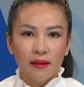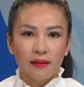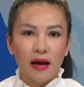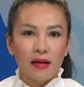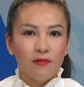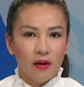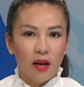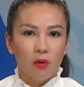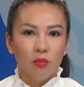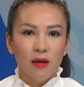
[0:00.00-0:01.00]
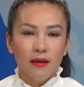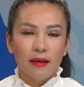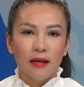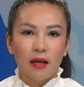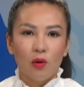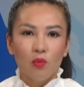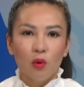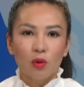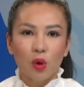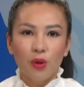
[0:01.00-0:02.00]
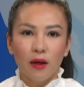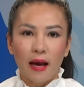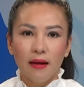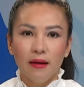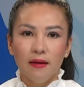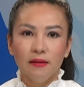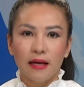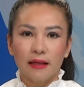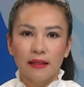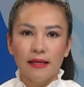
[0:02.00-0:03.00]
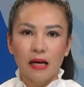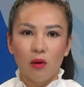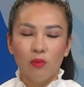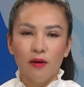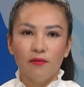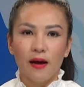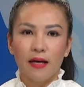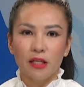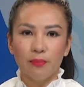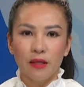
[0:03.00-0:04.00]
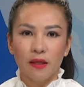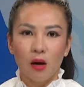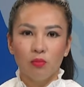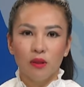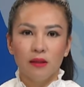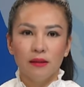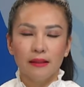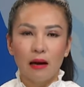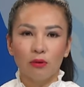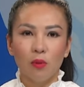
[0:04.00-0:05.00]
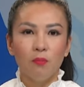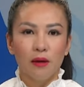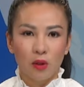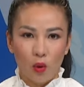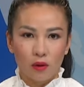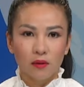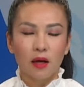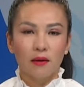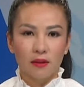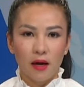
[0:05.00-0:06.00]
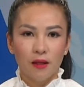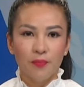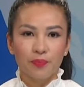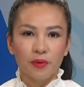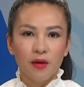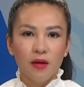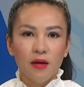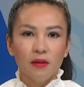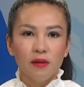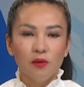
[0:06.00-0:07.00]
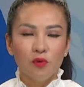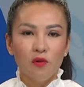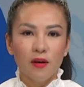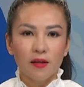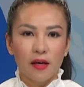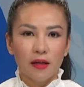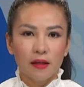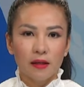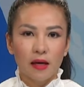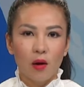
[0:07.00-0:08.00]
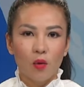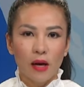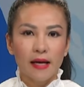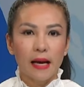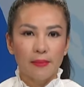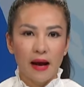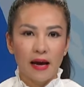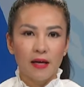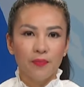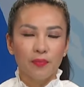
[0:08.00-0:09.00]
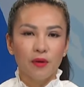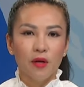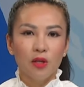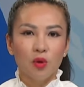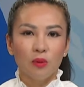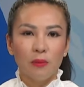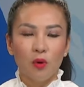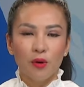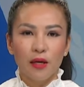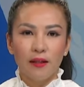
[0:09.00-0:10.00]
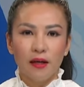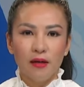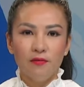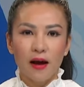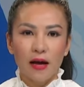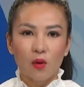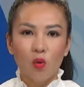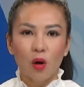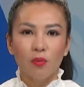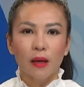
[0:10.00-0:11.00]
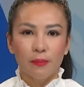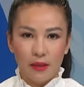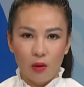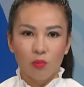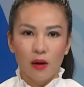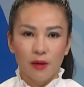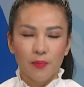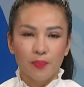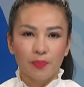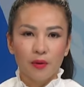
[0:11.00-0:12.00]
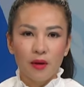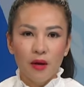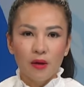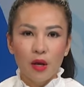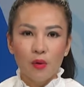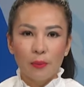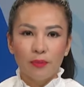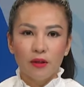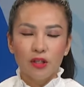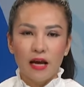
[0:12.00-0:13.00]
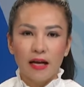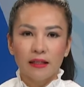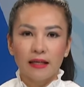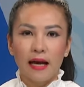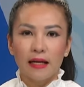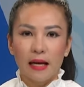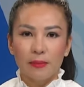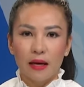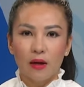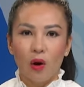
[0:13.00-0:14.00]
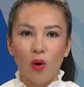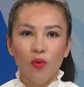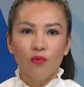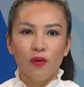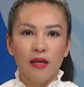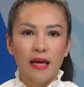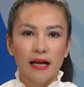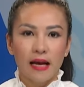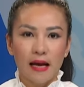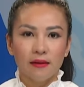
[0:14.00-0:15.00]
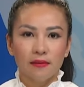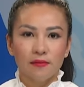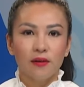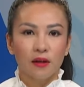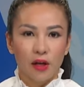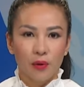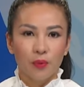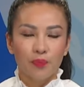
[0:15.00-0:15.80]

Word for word: Tại Vĩnh Long, nhà thầu một số dự án lớn đang thi công và sắp thi công như cao tốc Mỹ Thuận - Cần Thơ, đường Võ Văn Kiệt, cầu Cái Cam 2, Trung tâm Hội nghị tỉnh và khu công nghiệp Đồng Bình đều gặp tình trạng càng làm càng lỗ vì giá cát, vật liệu